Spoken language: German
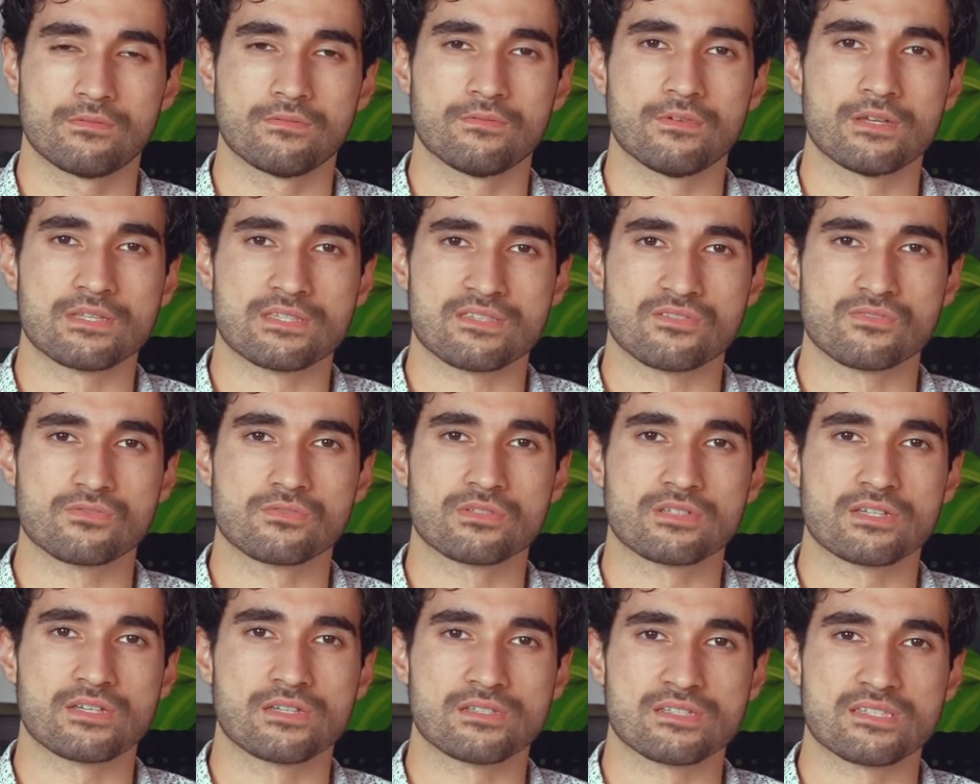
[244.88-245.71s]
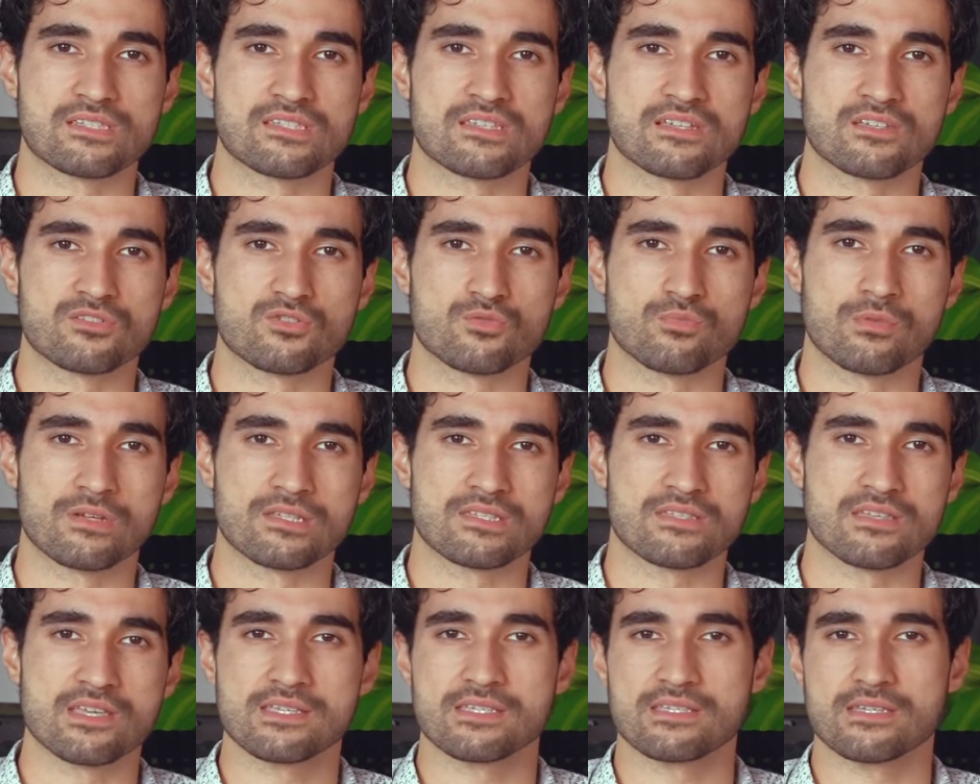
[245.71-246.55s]
also die ganze Zeit über
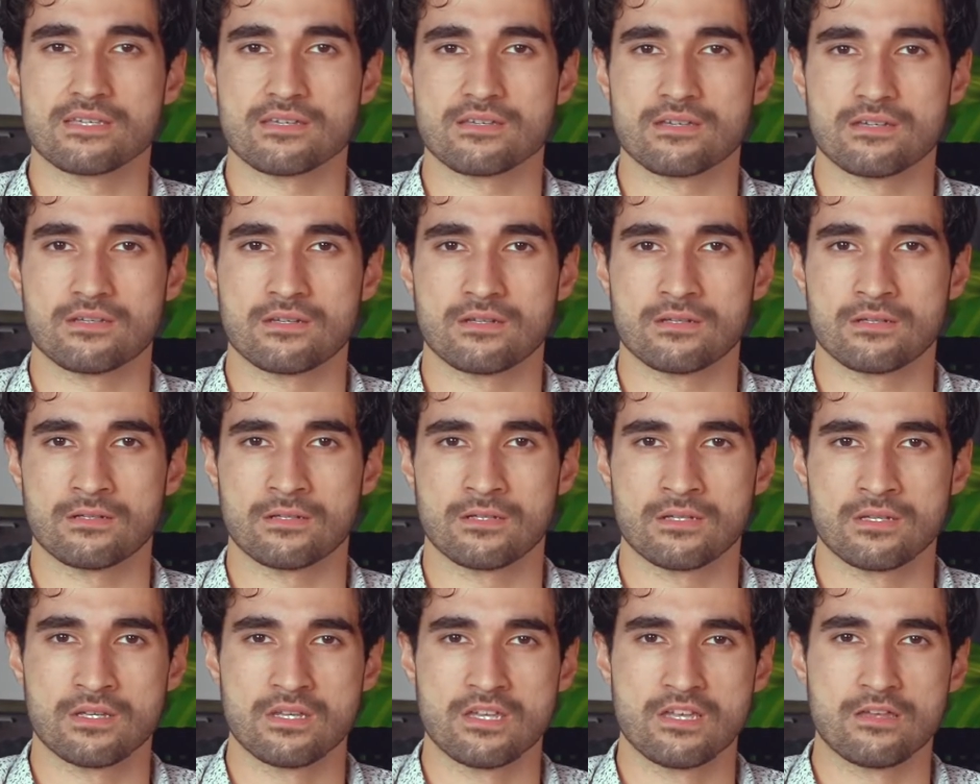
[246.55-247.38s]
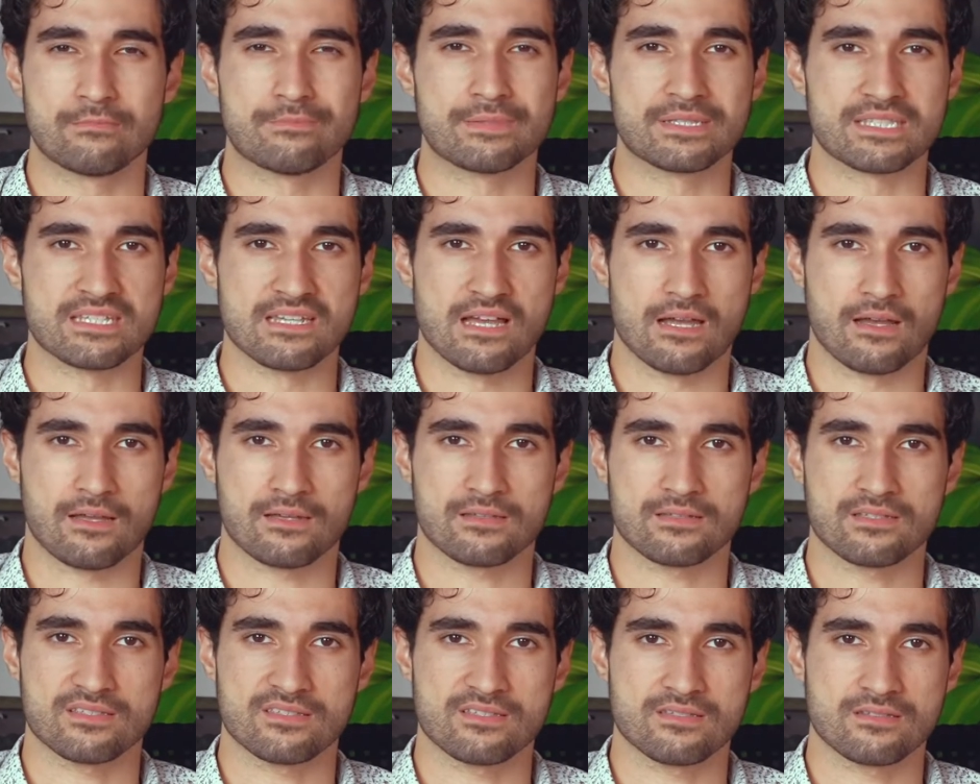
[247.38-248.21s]
sehr, sehr
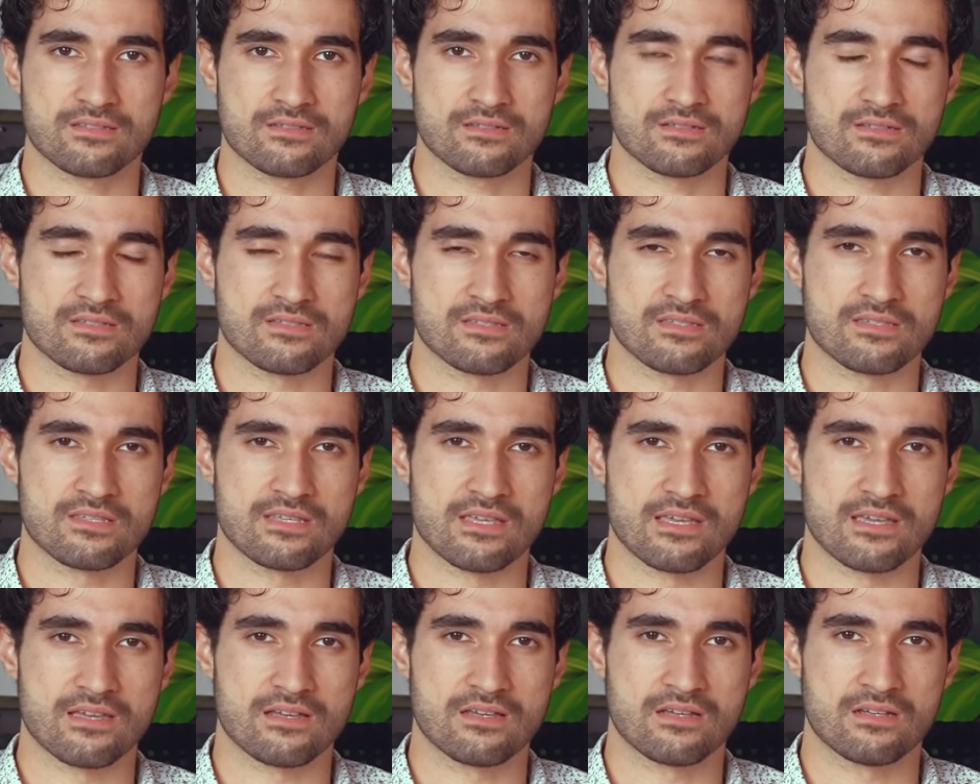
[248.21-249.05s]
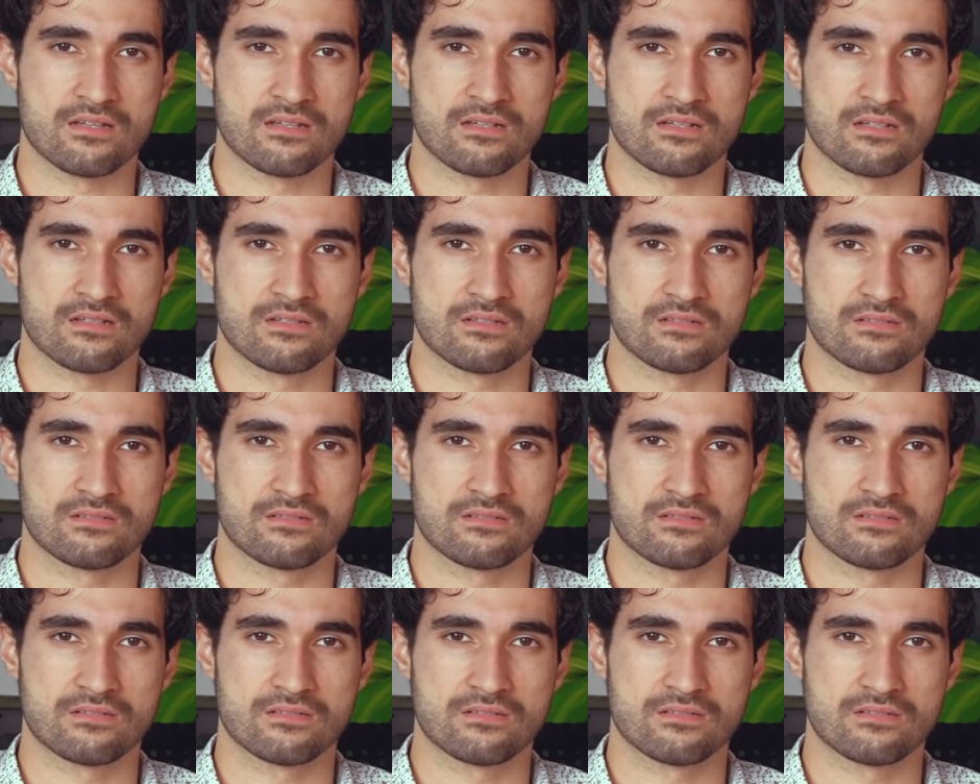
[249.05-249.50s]
bedacht, sehr